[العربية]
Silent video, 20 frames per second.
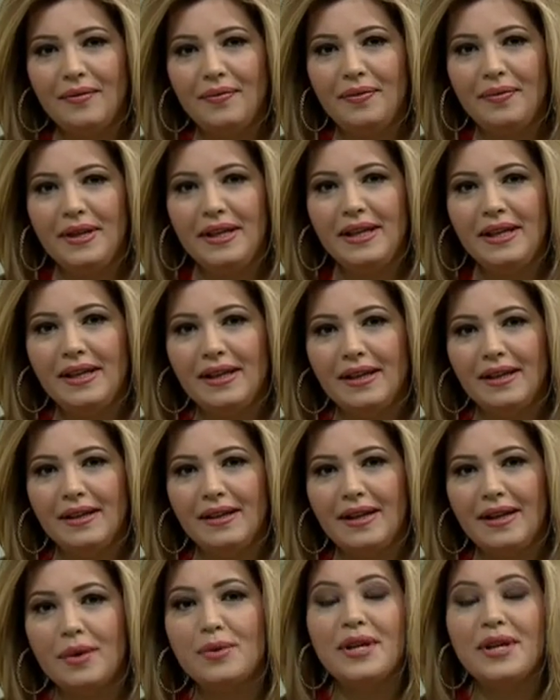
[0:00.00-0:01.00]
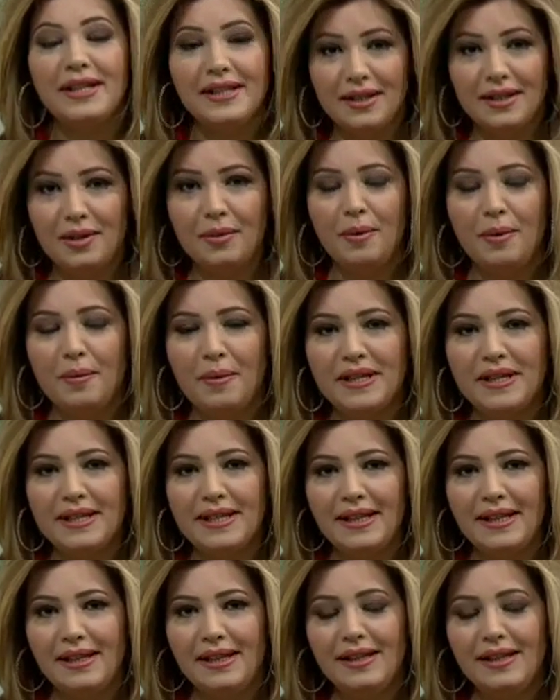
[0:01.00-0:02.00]
في اوساط
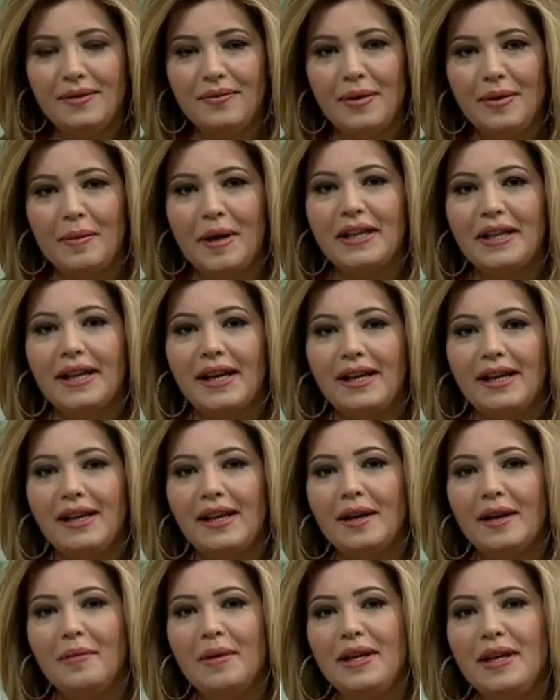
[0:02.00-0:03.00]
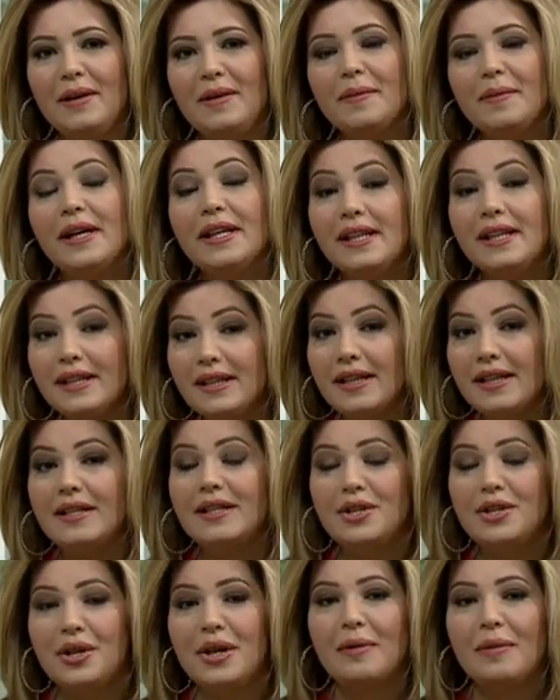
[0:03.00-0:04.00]
الدبلوماسيين فيما يتعلق بقضيه
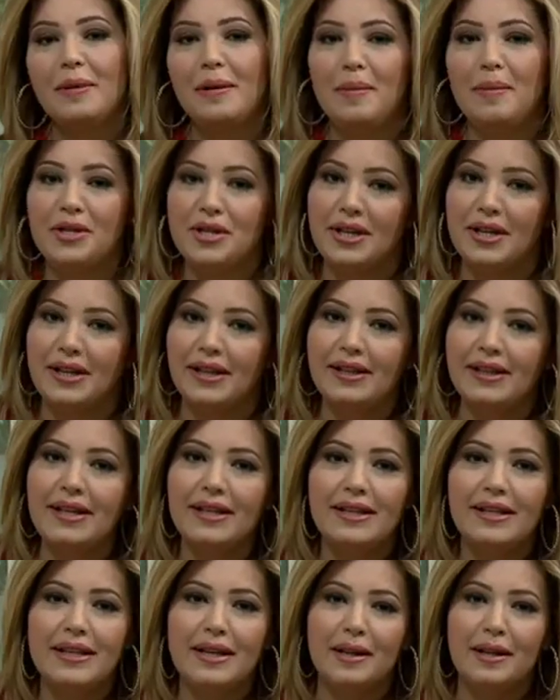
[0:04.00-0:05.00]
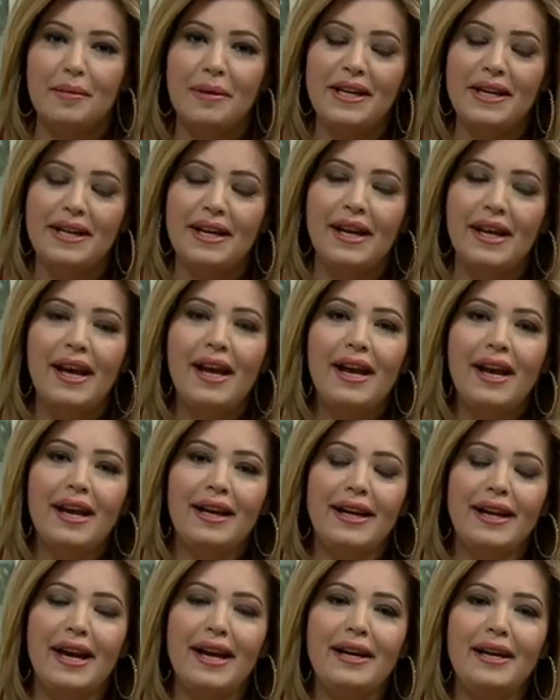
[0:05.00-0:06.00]
الاتجار بالبشر قضيه كثير كبيره
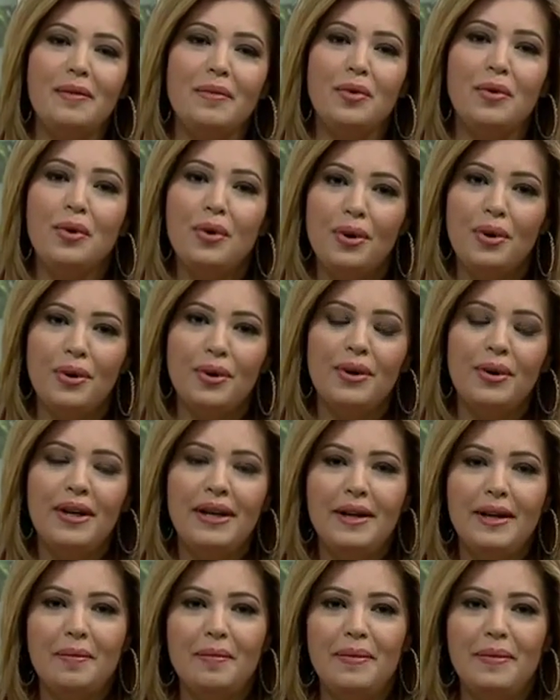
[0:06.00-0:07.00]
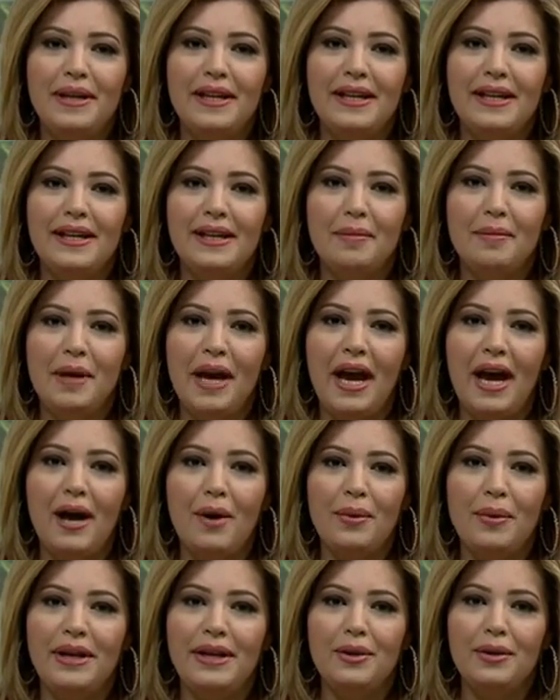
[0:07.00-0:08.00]
العالم كله
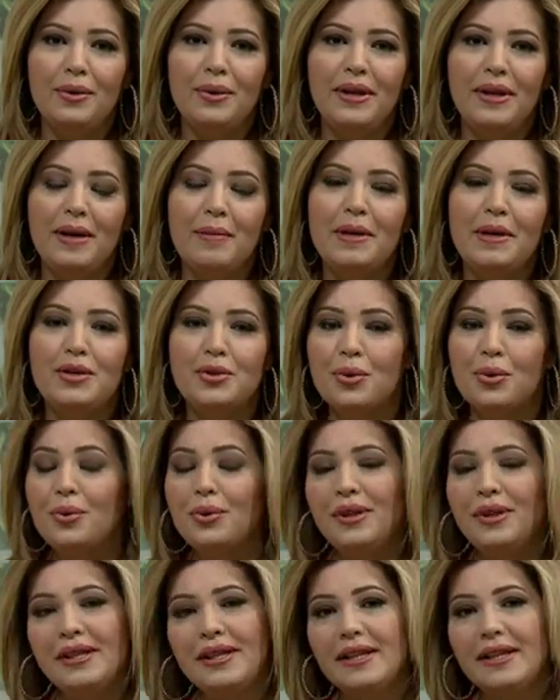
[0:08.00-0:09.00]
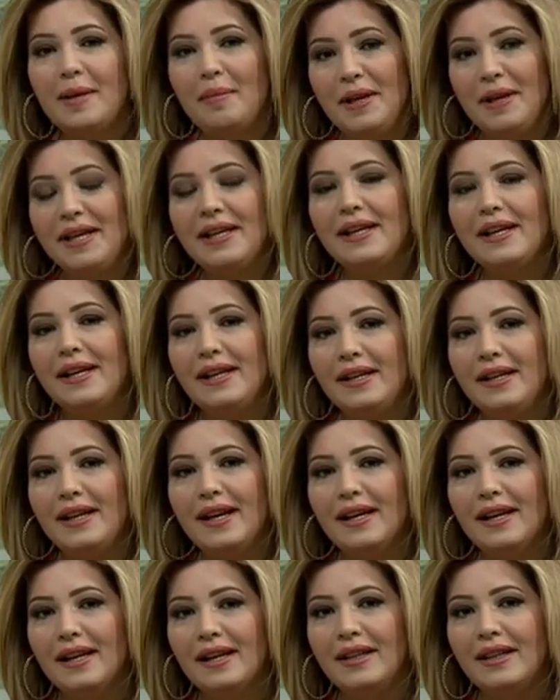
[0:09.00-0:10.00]
بيحاول انه يعمل جهود كبيره
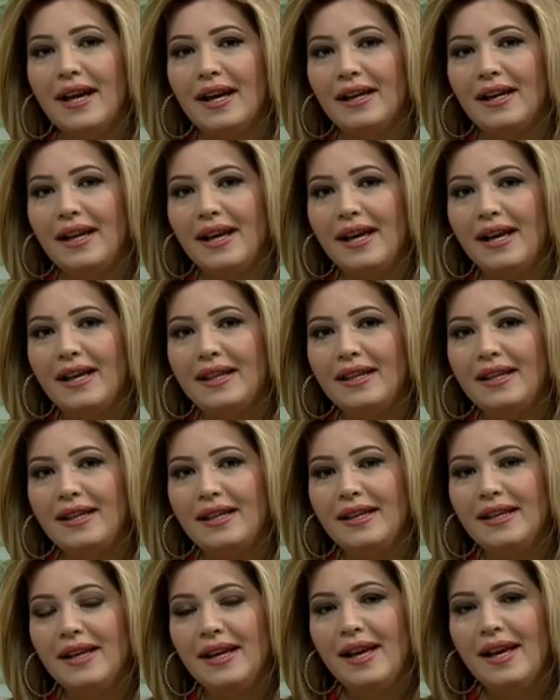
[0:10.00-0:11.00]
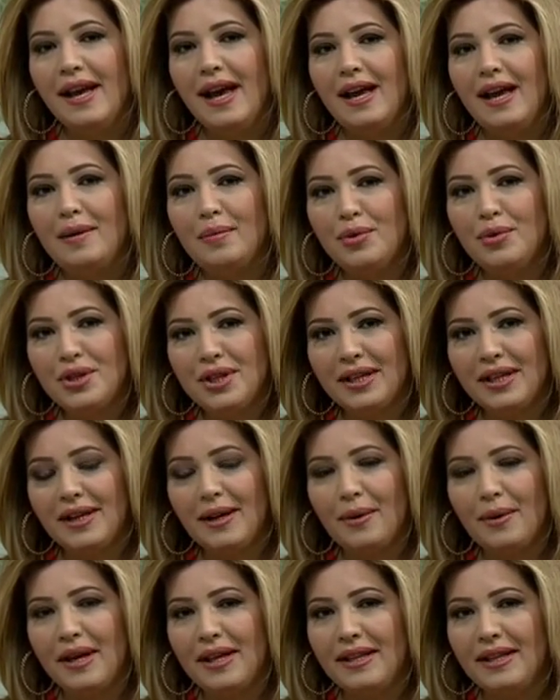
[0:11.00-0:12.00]
للقضاء على هذه المشكله
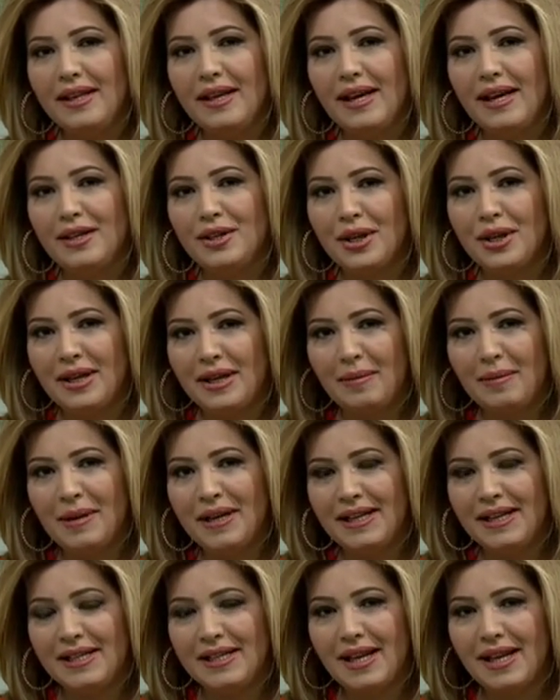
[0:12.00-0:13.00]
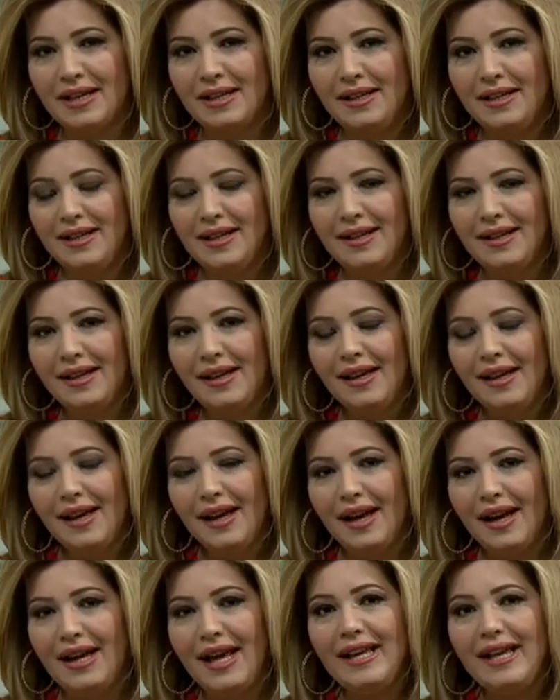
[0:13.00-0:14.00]
وهذه الجريمه الانسانيه
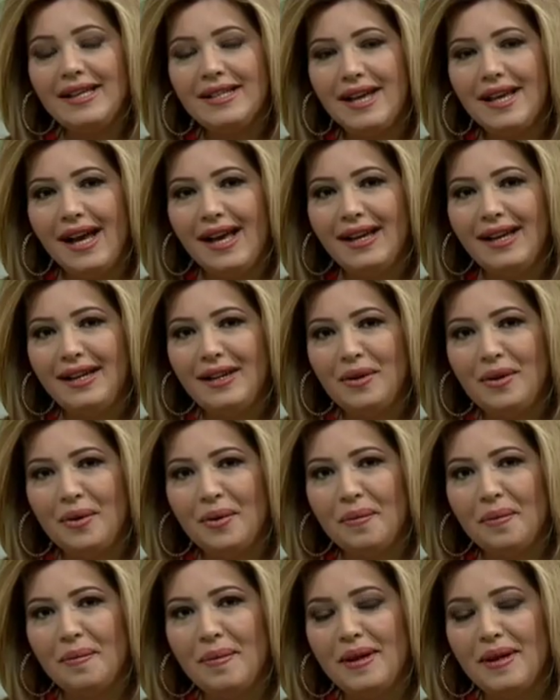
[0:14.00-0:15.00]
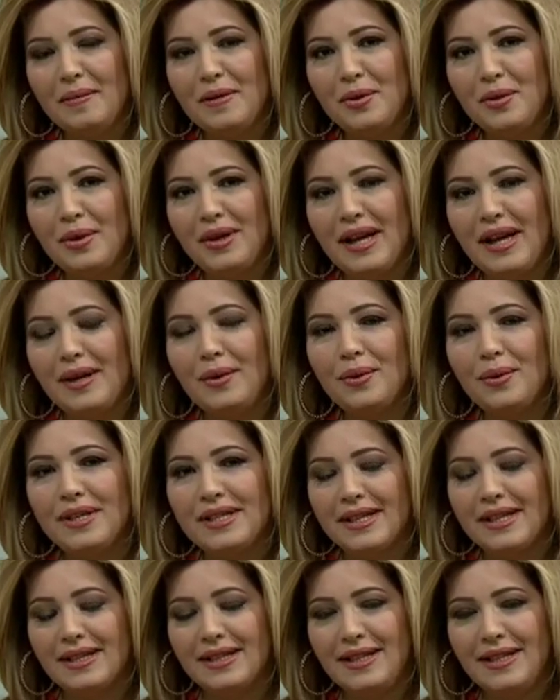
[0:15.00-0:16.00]
على اي حال اليوم بسرنا انه
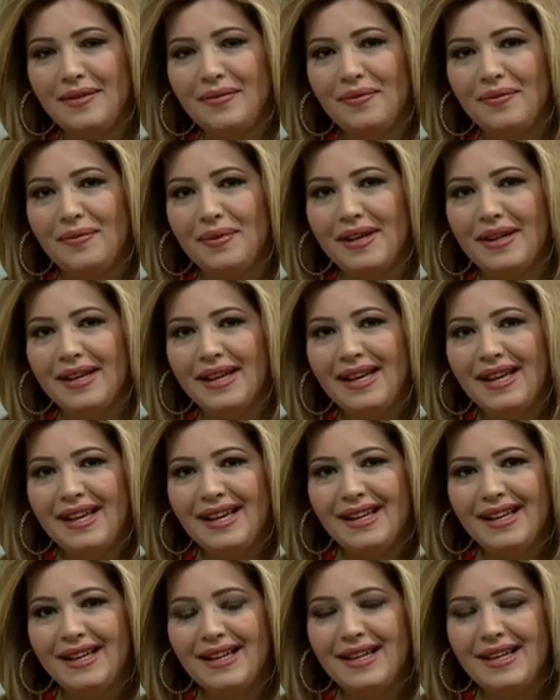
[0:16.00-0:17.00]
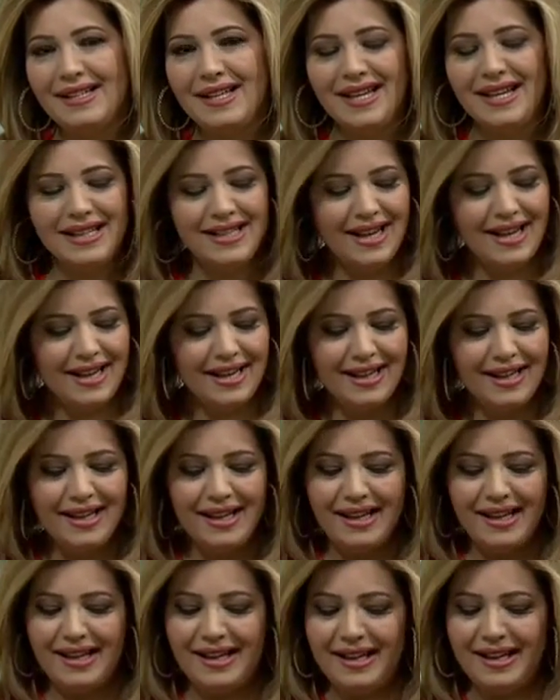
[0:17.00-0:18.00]
نستضيف السيدة
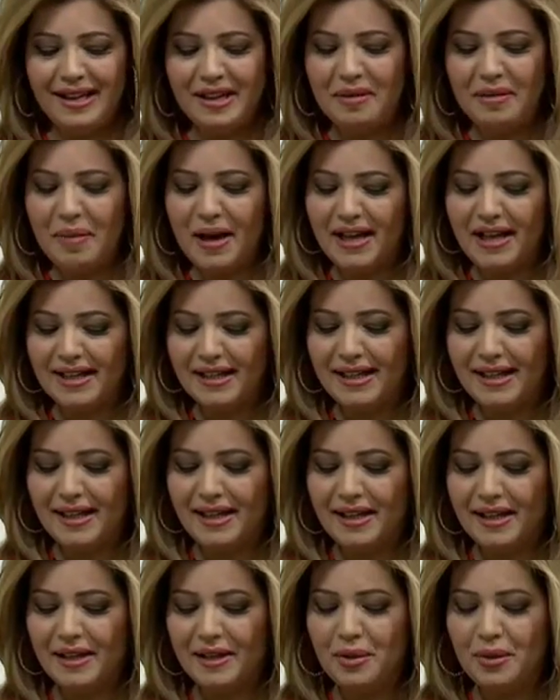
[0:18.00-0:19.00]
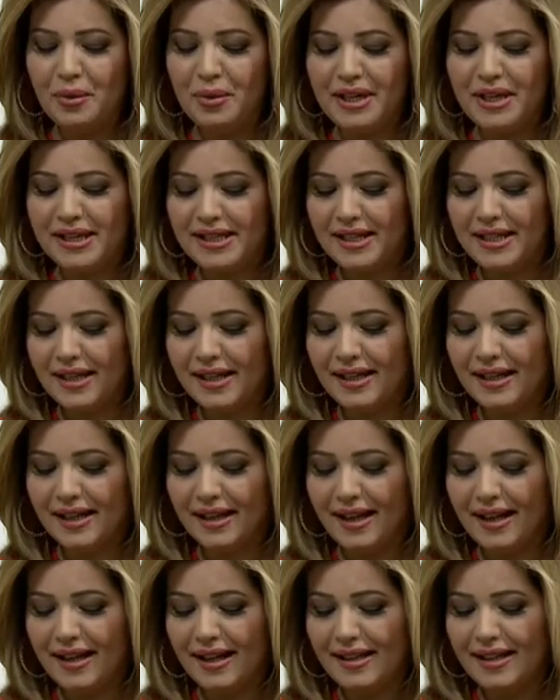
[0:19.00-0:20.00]
آه، إيمان آه، يونس
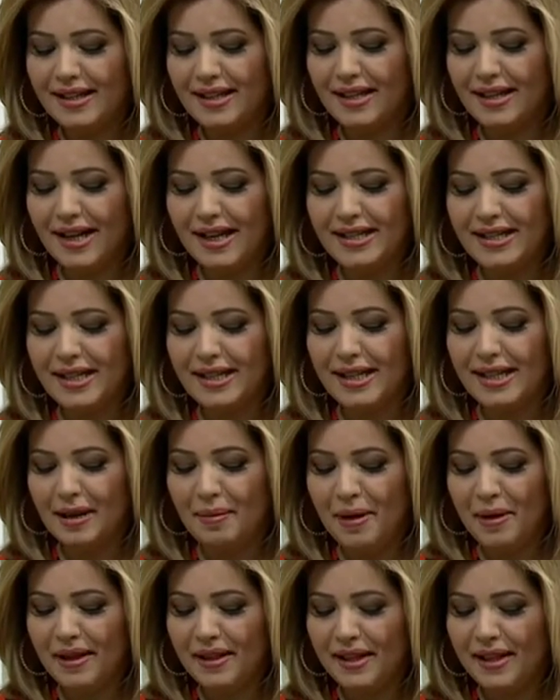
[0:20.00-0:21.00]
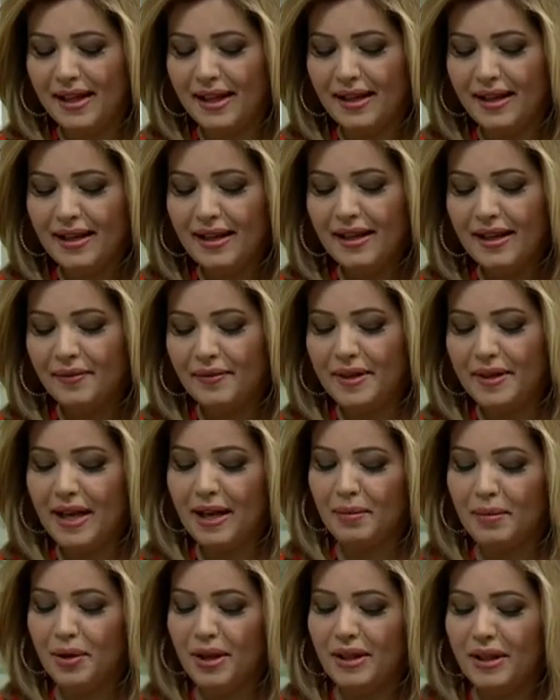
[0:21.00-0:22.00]
عريقات رئيسة البعثة في
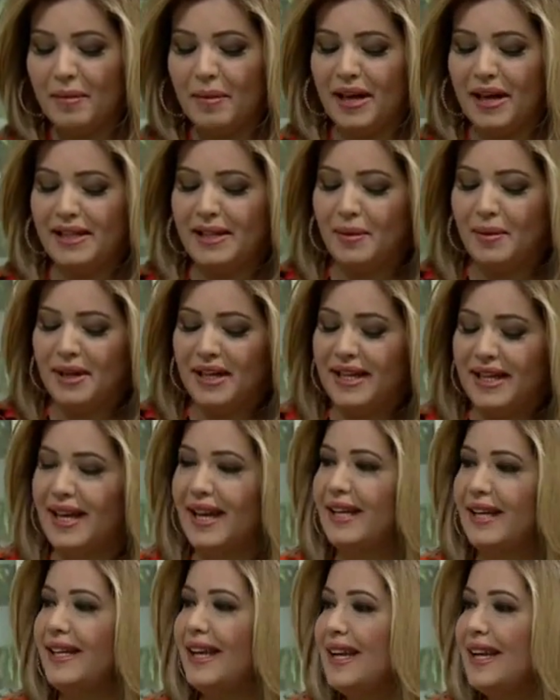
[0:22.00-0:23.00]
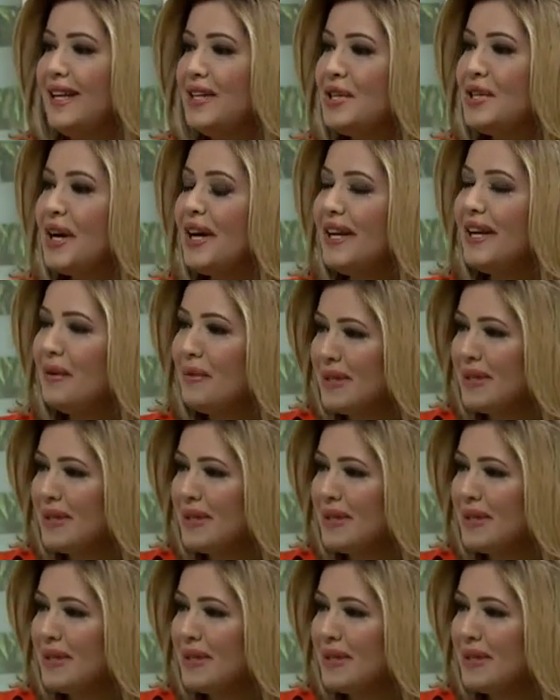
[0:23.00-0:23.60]
المنظمة الدولية للهجرة أهلا